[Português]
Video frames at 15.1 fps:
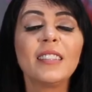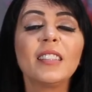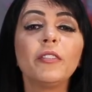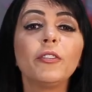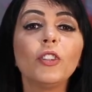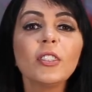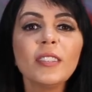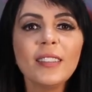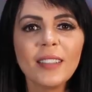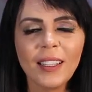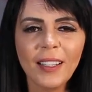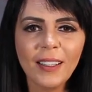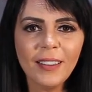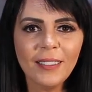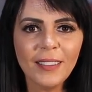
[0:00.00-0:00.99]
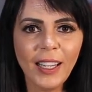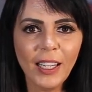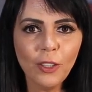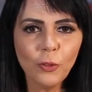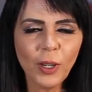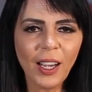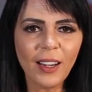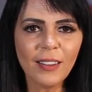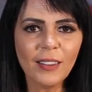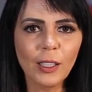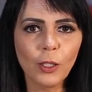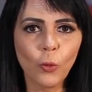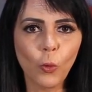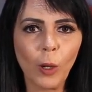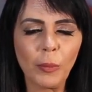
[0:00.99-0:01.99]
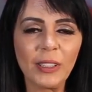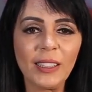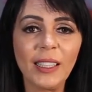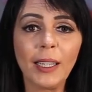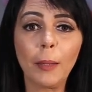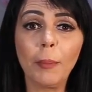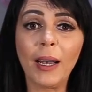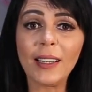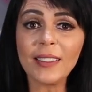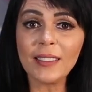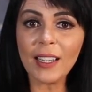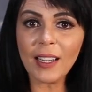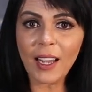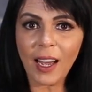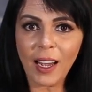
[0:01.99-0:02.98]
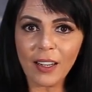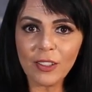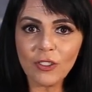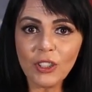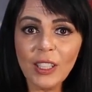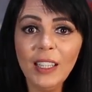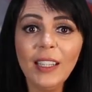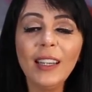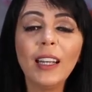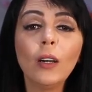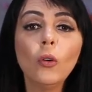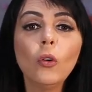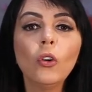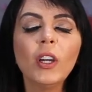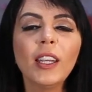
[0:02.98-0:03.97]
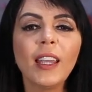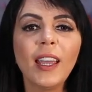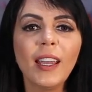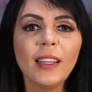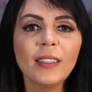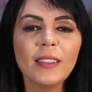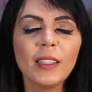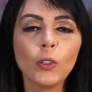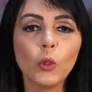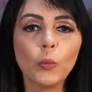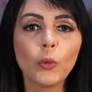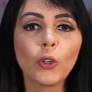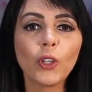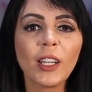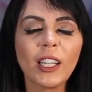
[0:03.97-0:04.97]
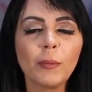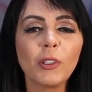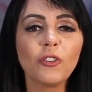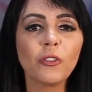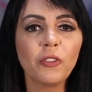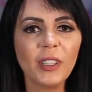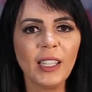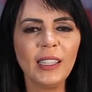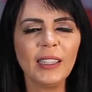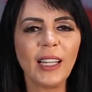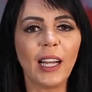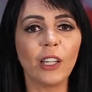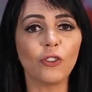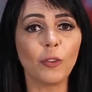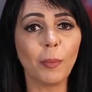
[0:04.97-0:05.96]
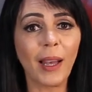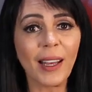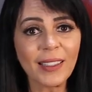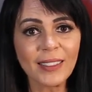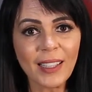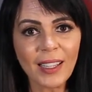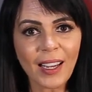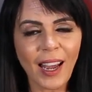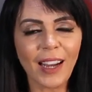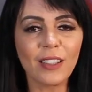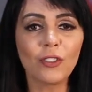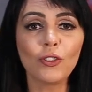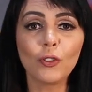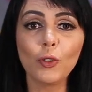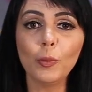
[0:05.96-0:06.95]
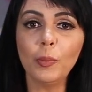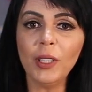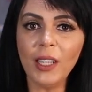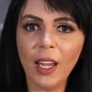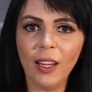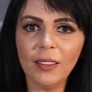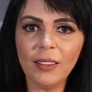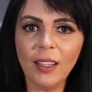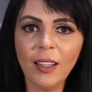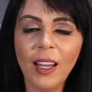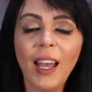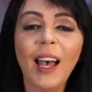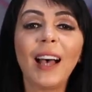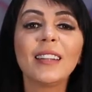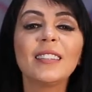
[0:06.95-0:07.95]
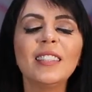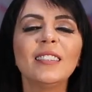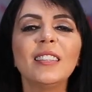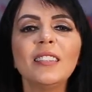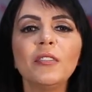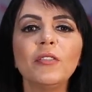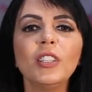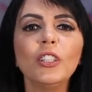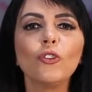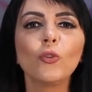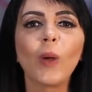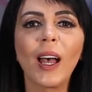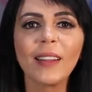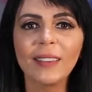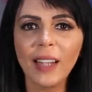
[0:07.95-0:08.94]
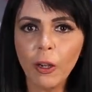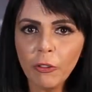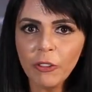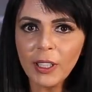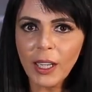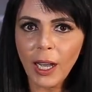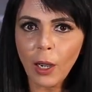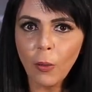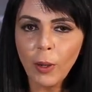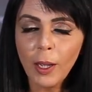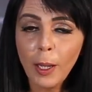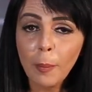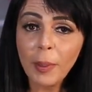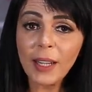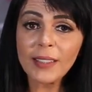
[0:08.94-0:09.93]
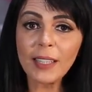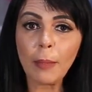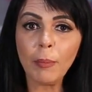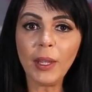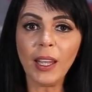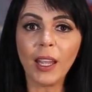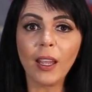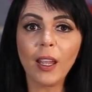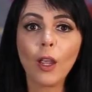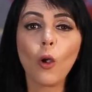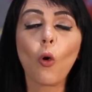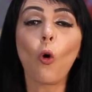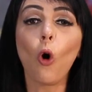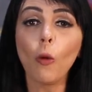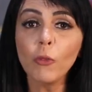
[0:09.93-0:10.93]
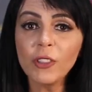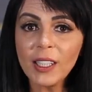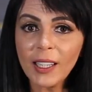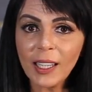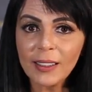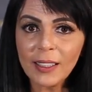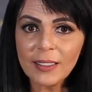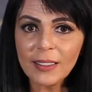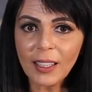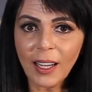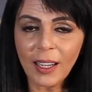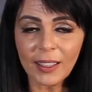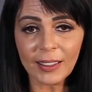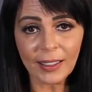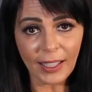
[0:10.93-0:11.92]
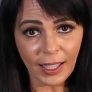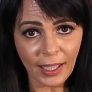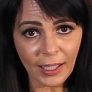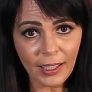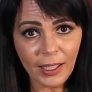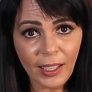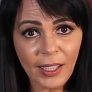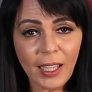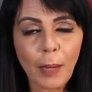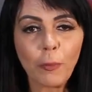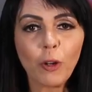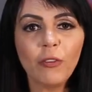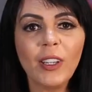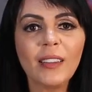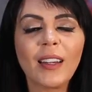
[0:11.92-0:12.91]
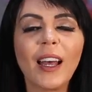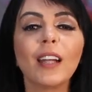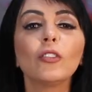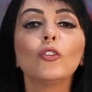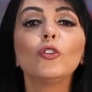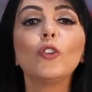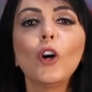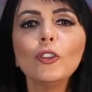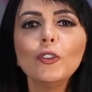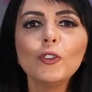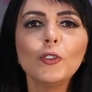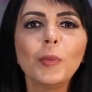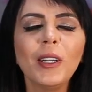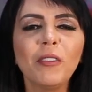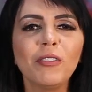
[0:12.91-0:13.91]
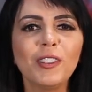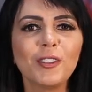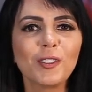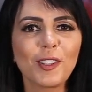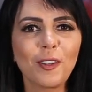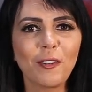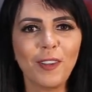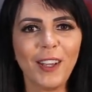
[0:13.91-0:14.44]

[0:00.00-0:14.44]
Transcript: Se você tem um cartão com a bandeira Mastercard e não conhece o programa de fidelidade Mastercard Surpreenda, assista esse vídeo até o final para saber como se cadastrar nele e aproveitar todos os benefícios que ele